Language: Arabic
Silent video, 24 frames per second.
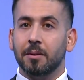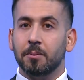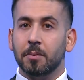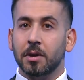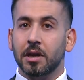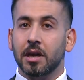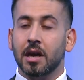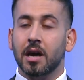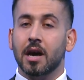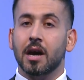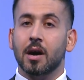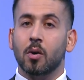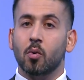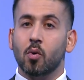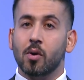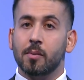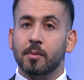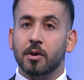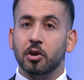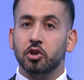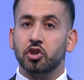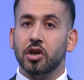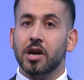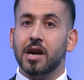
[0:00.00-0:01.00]
مياه
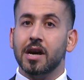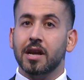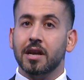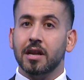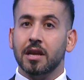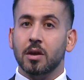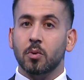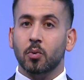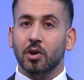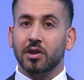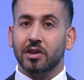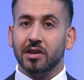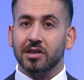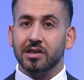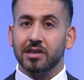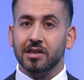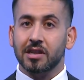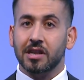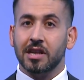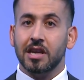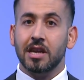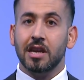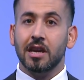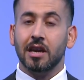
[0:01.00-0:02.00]
ومجاري
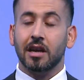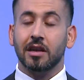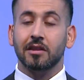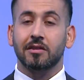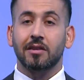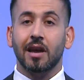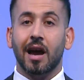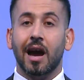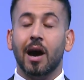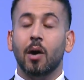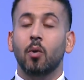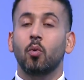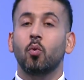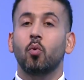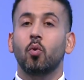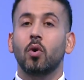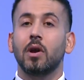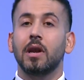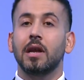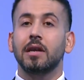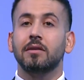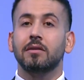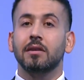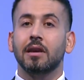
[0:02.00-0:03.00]
وتصنيع
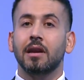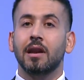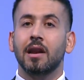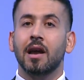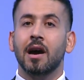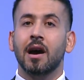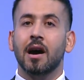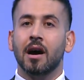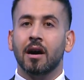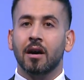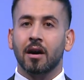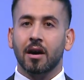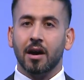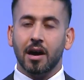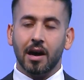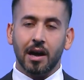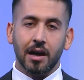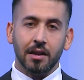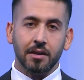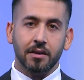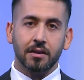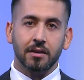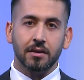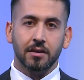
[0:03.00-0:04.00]
تحولت إلى أنقاض